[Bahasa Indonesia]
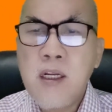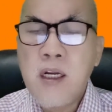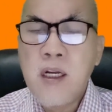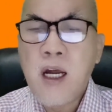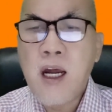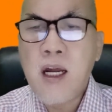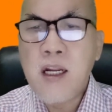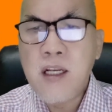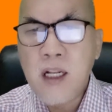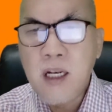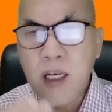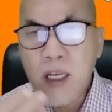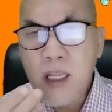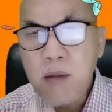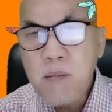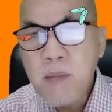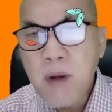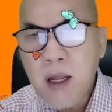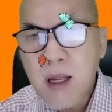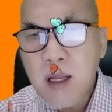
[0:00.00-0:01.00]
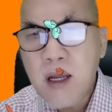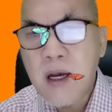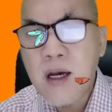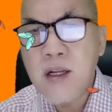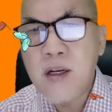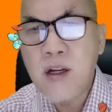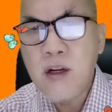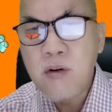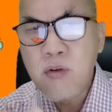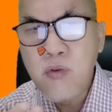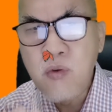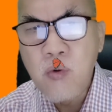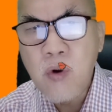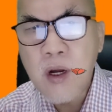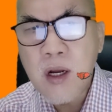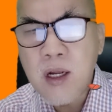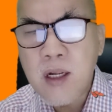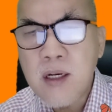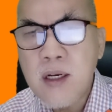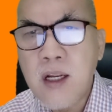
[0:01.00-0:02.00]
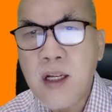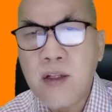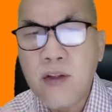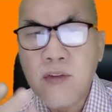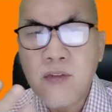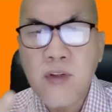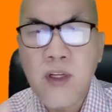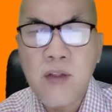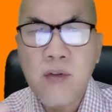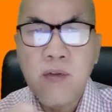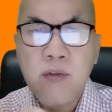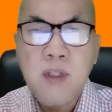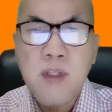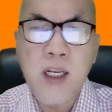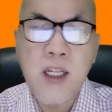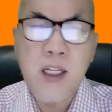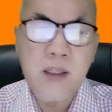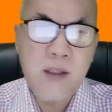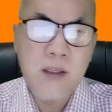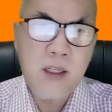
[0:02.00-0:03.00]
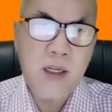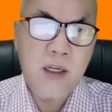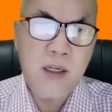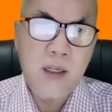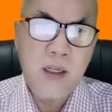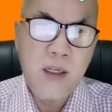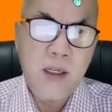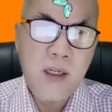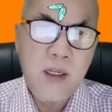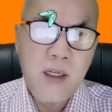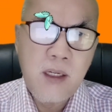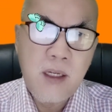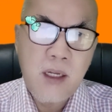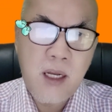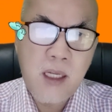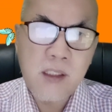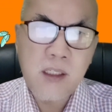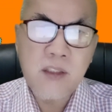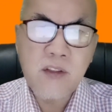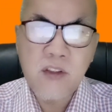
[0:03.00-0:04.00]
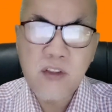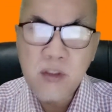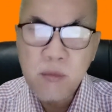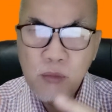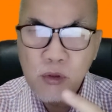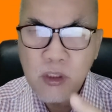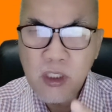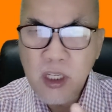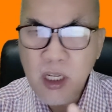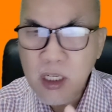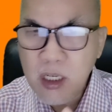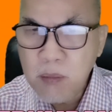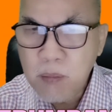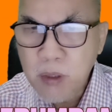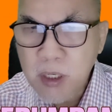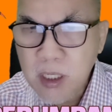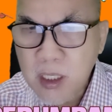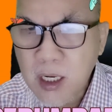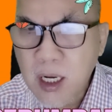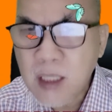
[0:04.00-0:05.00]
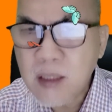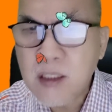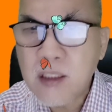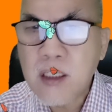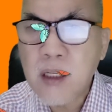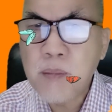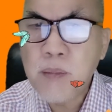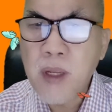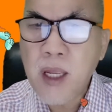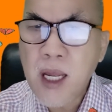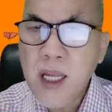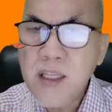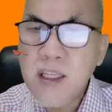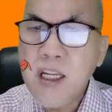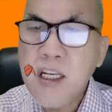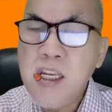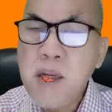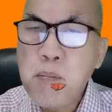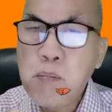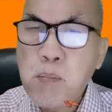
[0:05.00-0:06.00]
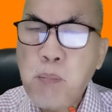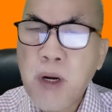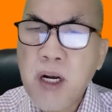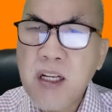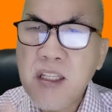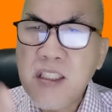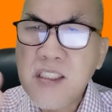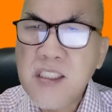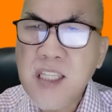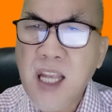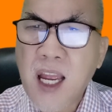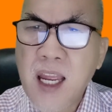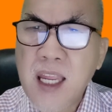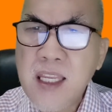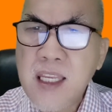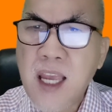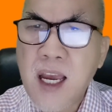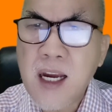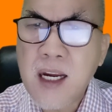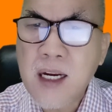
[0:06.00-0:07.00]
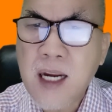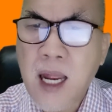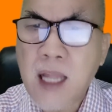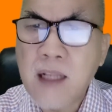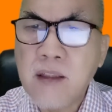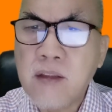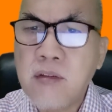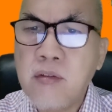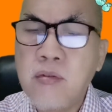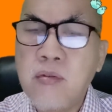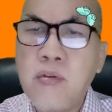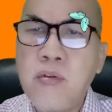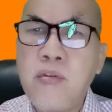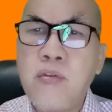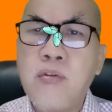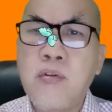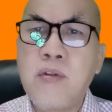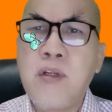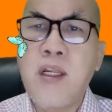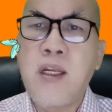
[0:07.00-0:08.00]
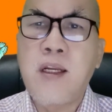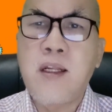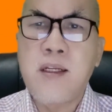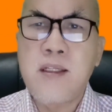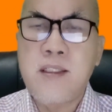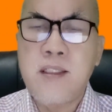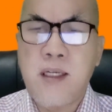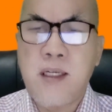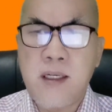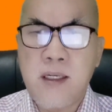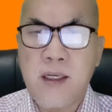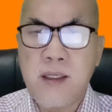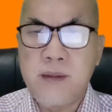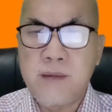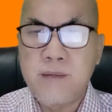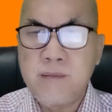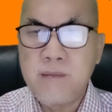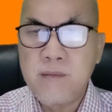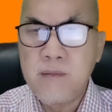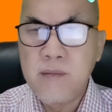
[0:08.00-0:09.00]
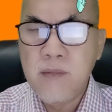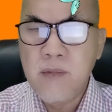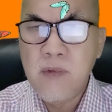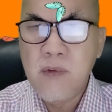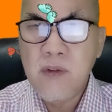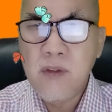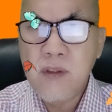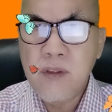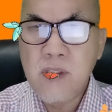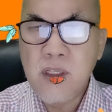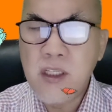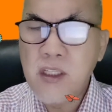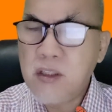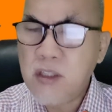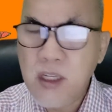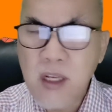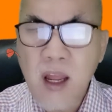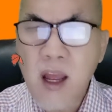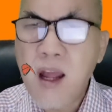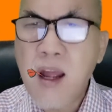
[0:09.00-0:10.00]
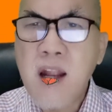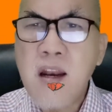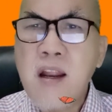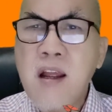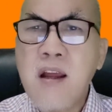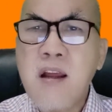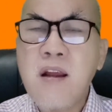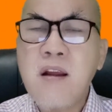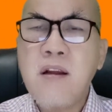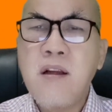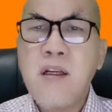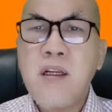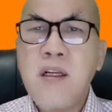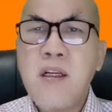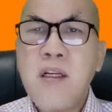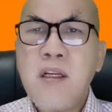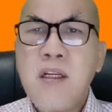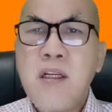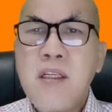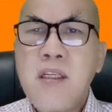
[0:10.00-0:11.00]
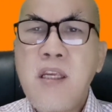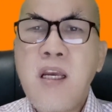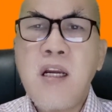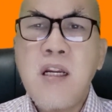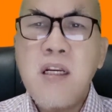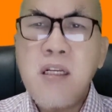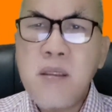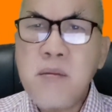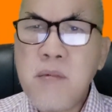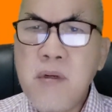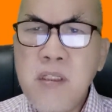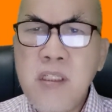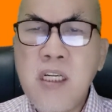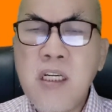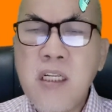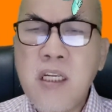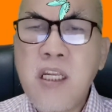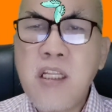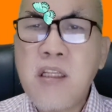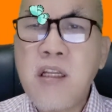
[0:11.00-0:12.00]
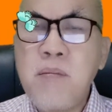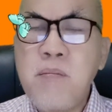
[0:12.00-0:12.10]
ada lima, ada dua, dan satu talenta. Harta tersebut tidak diberikan tetapi hanya dipercayakan untuk dikerjakan. Jadi tidak ada yang yang kita